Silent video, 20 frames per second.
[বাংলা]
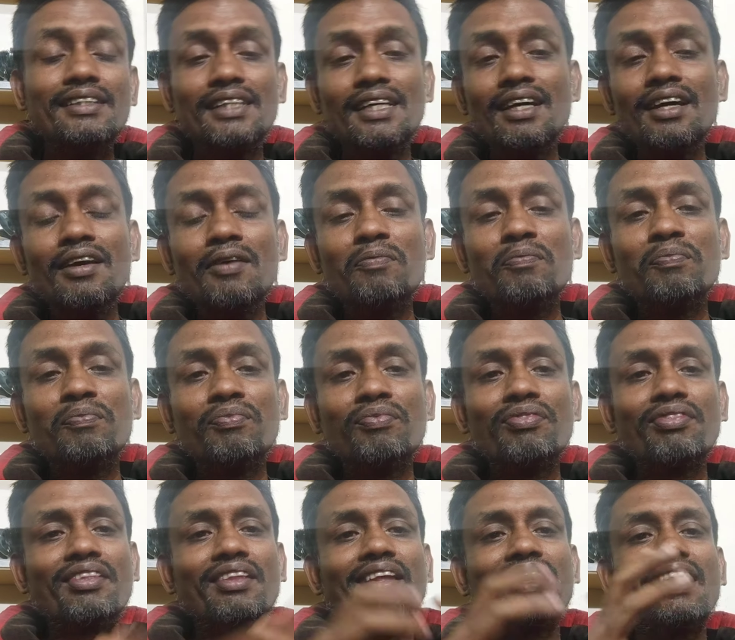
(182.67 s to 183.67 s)
যে
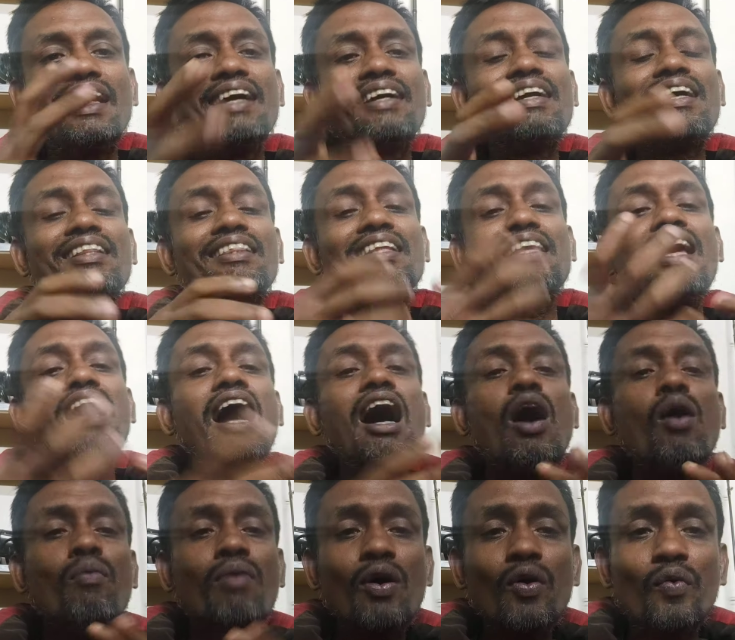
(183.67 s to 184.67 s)
এটা দিয়ে
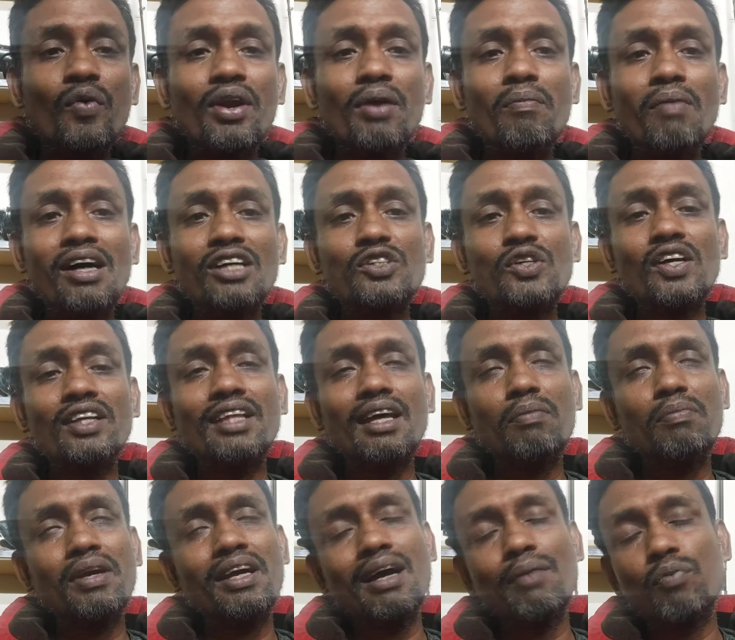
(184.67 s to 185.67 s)
হাওয়া করে মাছ হয় তার
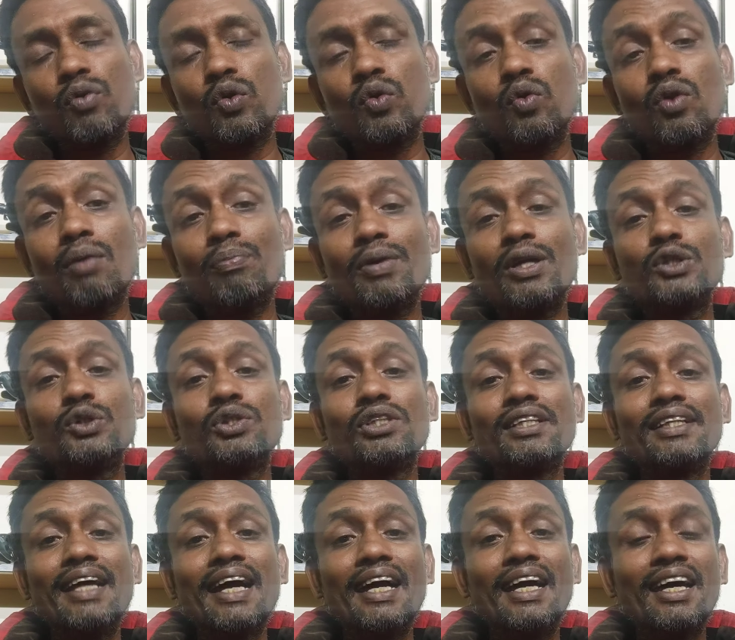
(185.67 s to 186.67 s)
বিজ্ঞাপনগুলো আপনারা যদি
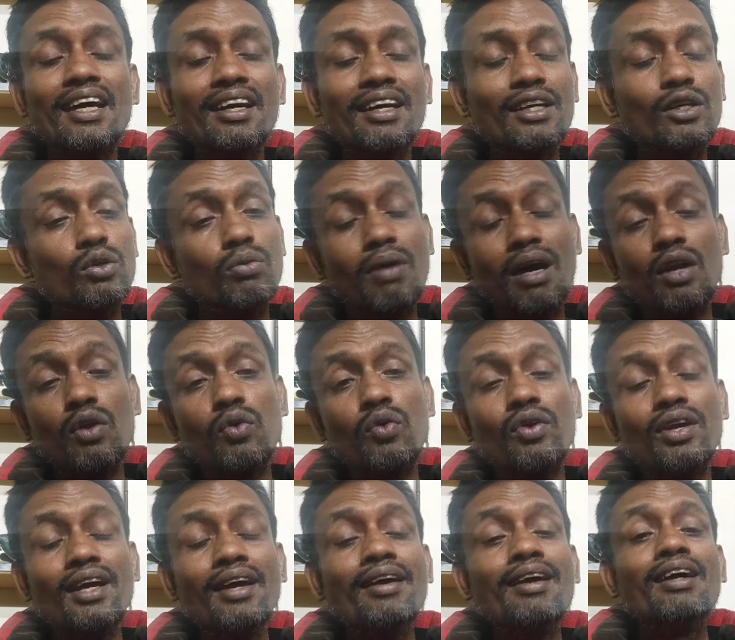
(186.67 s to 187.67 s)
দেখেন একটু ভালো
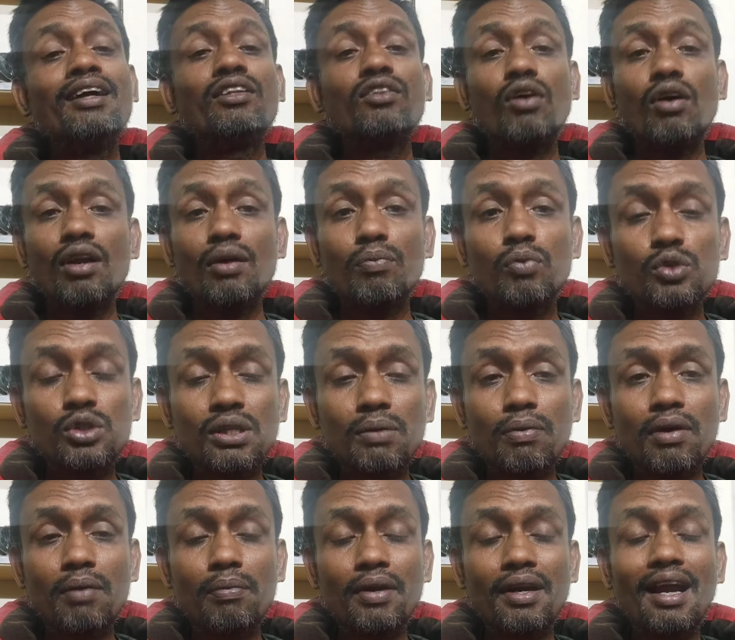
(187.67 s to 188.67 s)
করে তাহলে বুঝতে
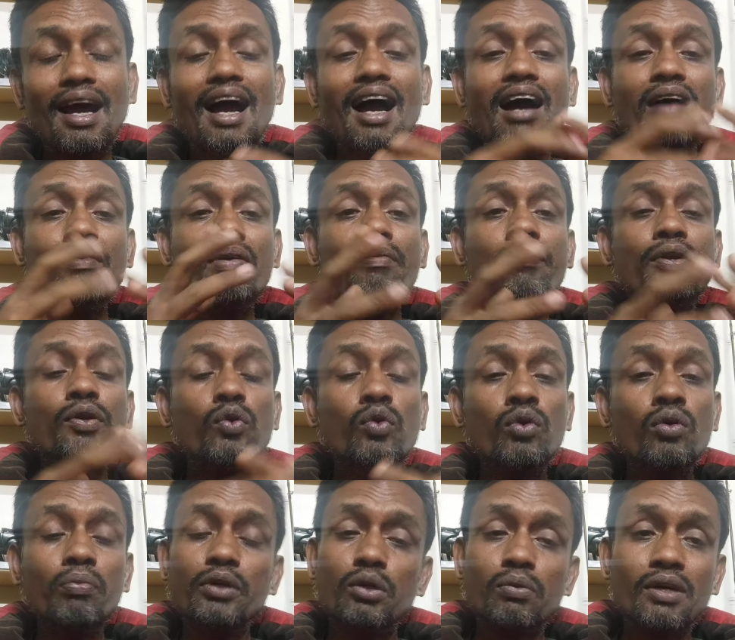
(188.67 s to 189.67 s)
পারবেন আমি মিঠু
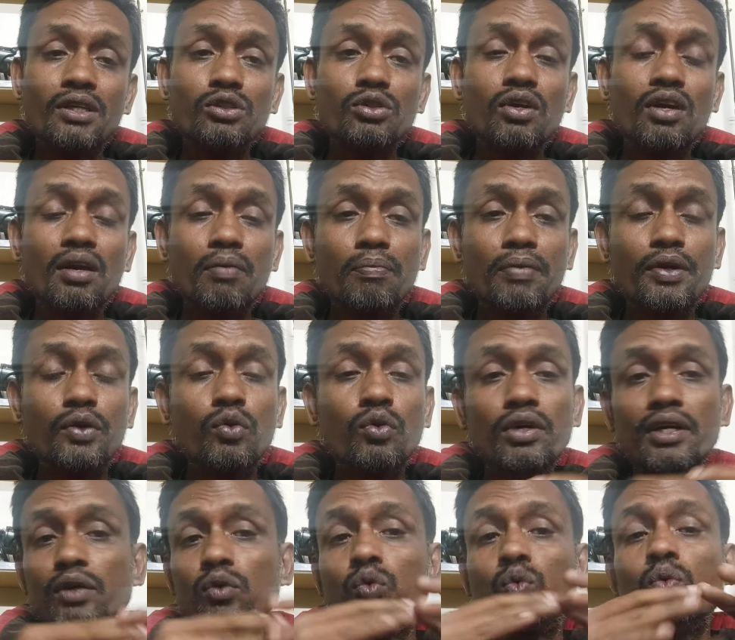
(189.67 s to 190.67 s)
মিঠু মাছ ধরার মিঠু
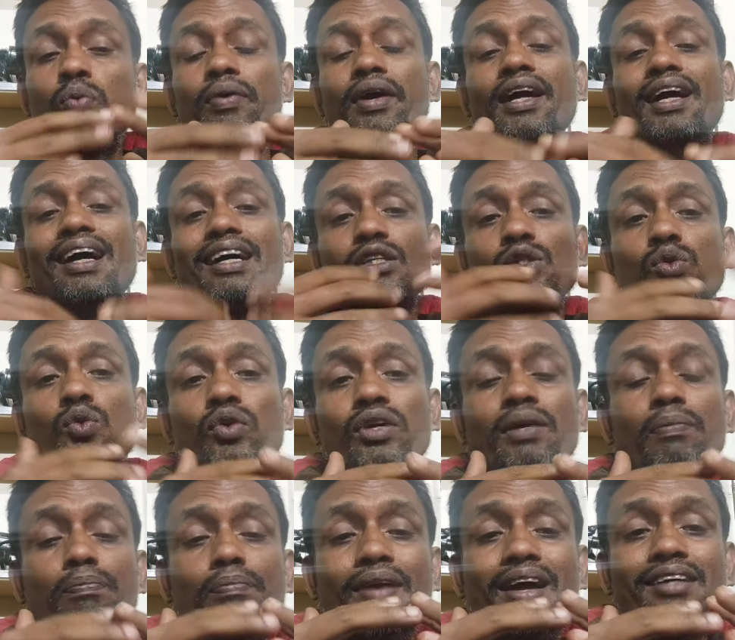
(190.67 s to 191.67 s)
ইউটিউবে কাজ করি
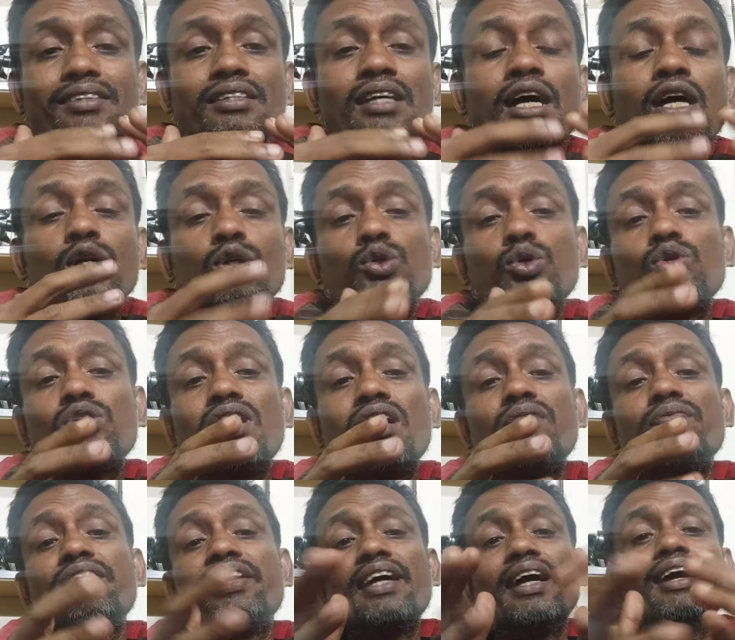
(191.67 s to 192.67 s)
প্লাস সোশ্যাল
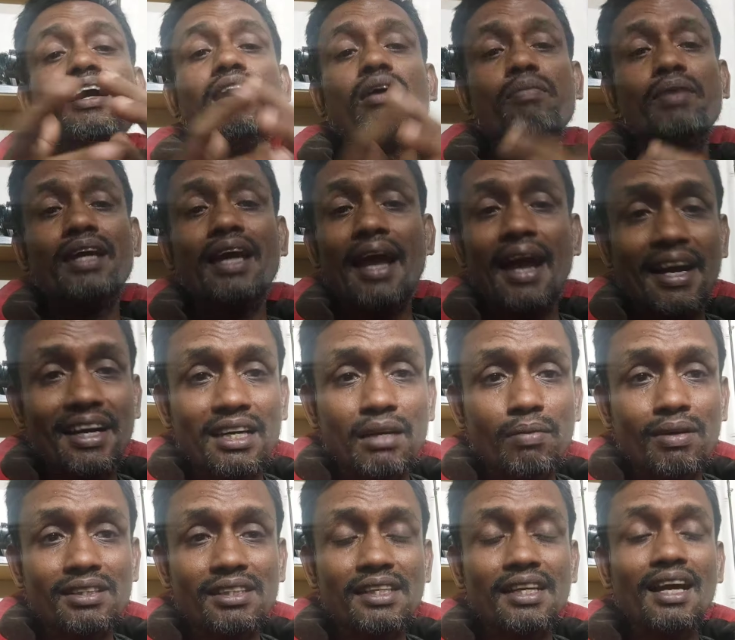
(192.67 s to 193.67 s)
মিডিয়ায় আমি অ্যাক্টিভ
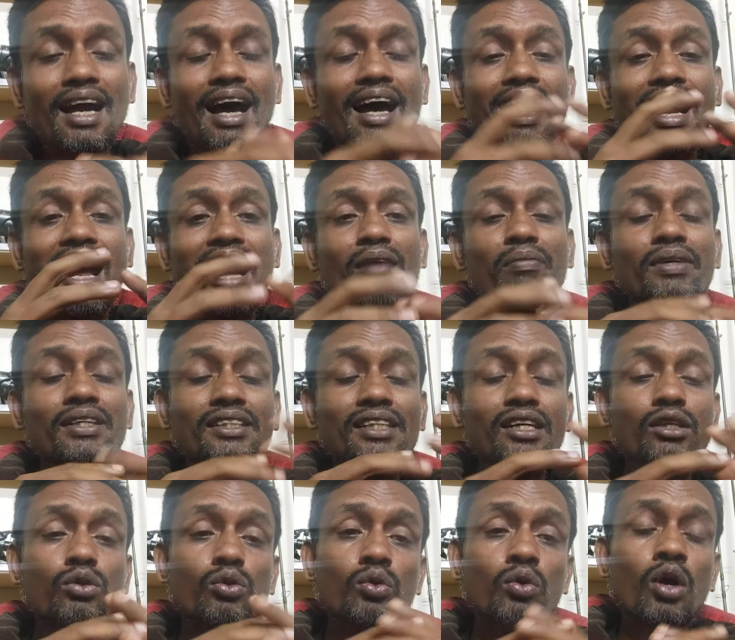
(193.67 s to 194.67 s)
আছি আর আমি
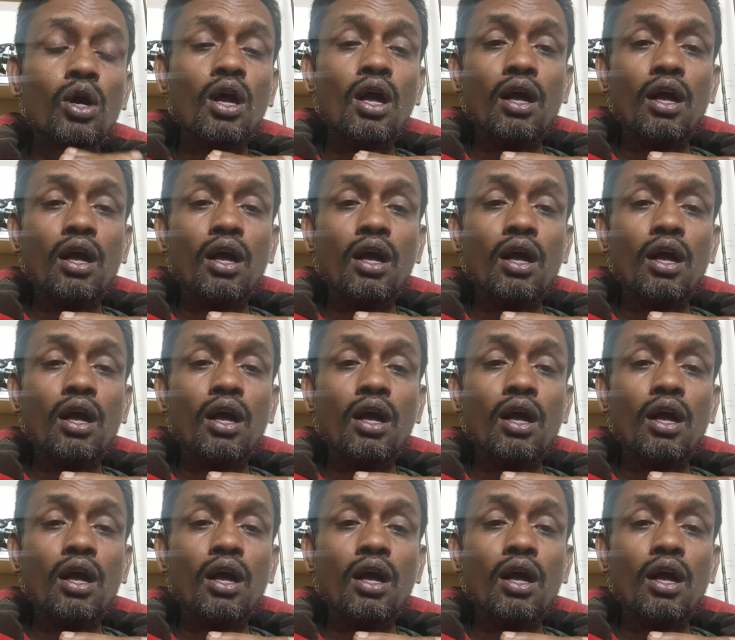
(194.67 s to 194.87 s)
যেহেতু